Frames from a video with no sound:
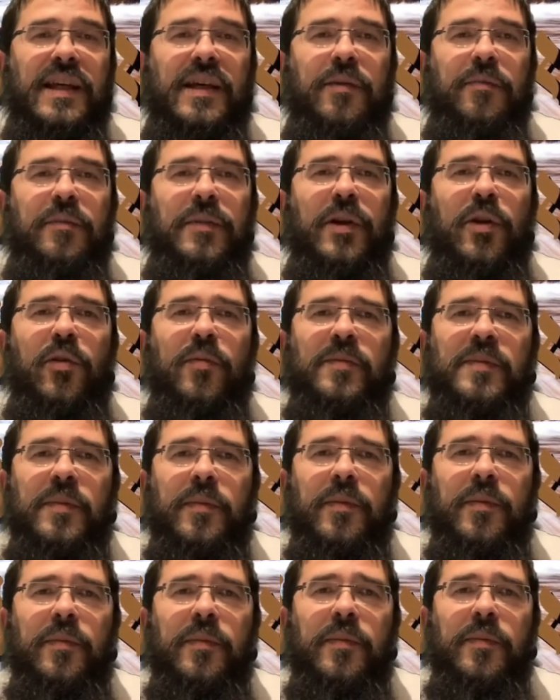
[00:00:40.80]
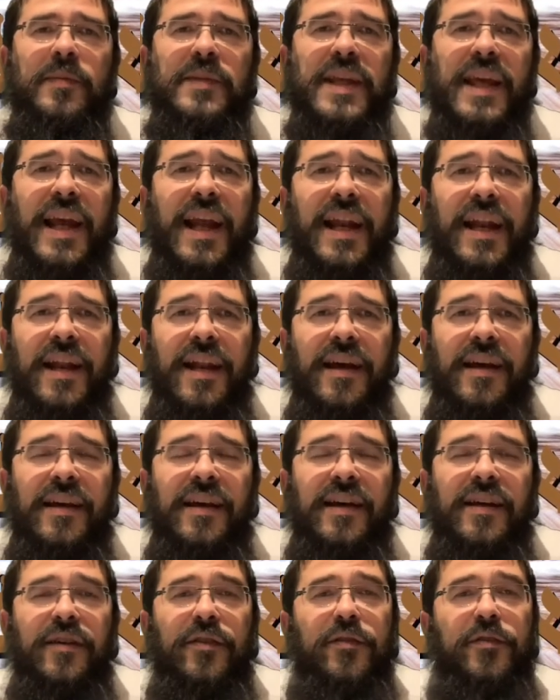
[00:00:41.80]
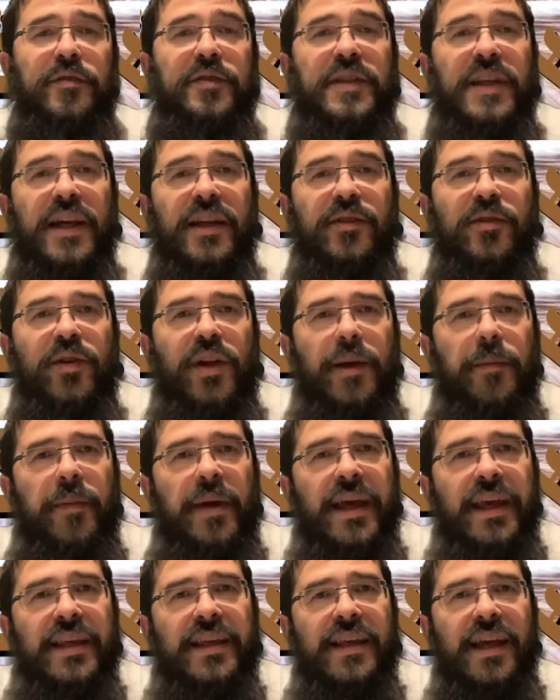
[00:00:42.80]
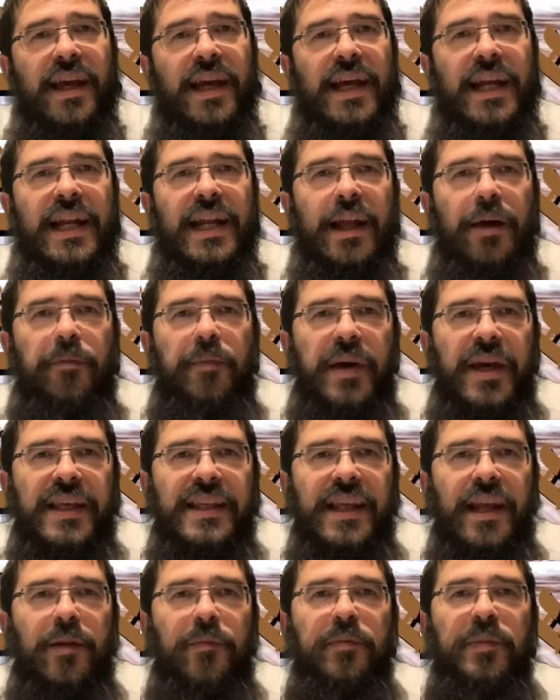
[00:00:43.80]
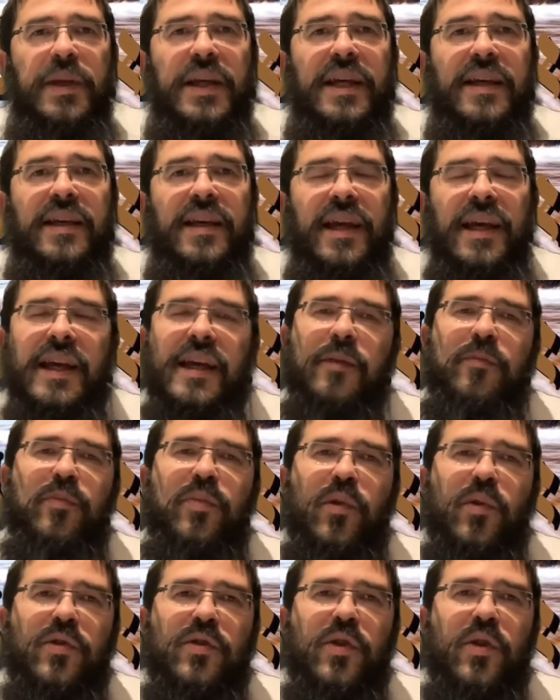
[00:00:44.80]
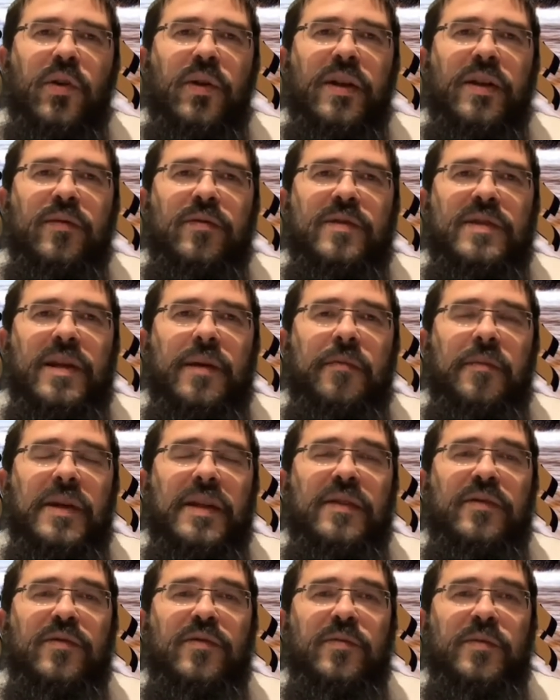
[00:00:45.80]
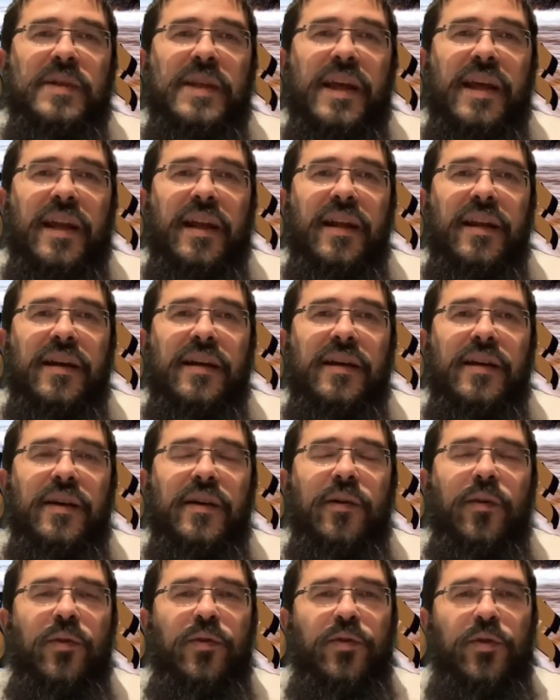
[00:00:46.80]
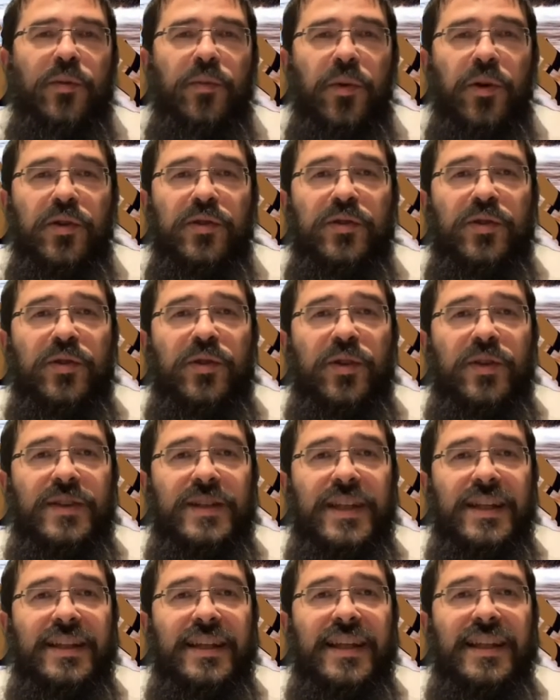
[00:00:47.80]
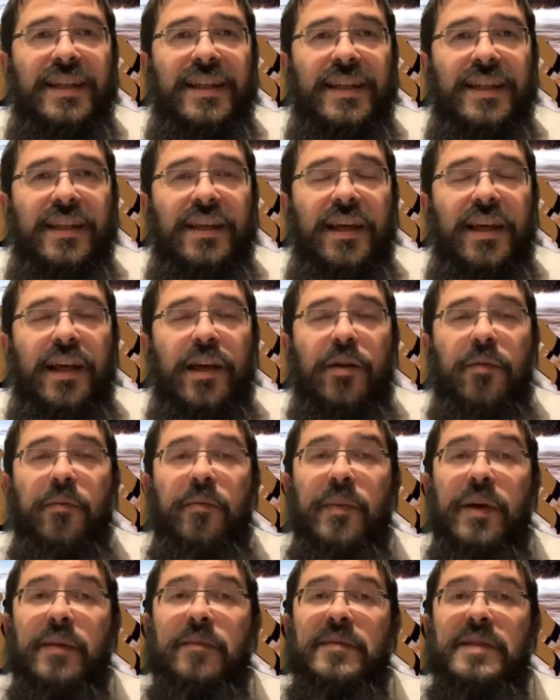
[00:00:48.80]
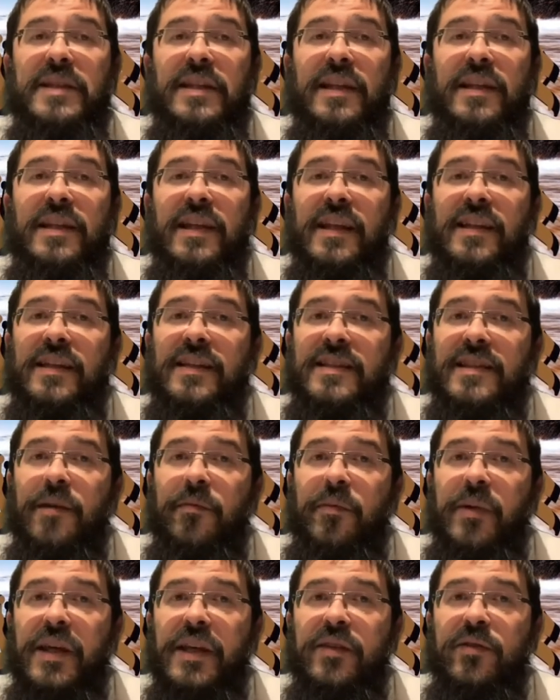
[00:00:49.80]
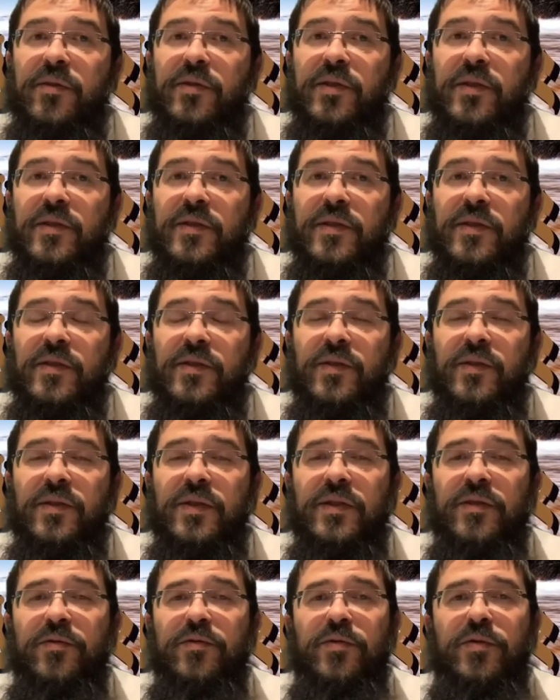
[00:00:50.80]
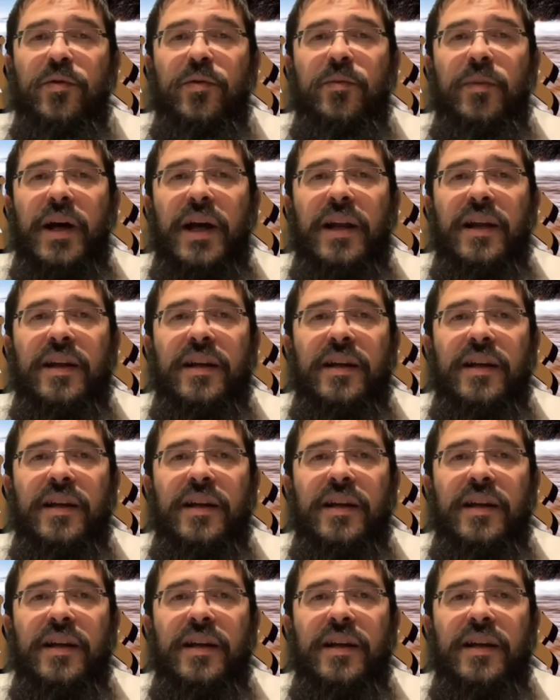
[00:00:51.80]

Mais le miel vient de l'abeille, l'abeille elle pique, et pourtant elle nous amène du miel. On demande que dans cette année, même s'il y a des abeilles de temps en temps qui nous font mal,